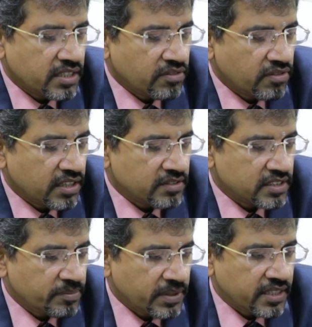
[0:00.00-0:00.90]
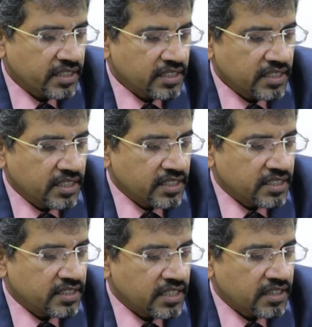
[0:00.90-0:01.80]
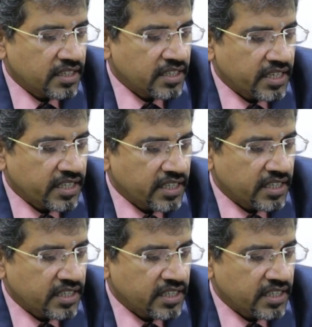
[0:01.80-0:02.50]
மாதிரி இவங்களுக்கு வந்து பார்த்திங்கன்னா இந்த இடத்துல நிறைய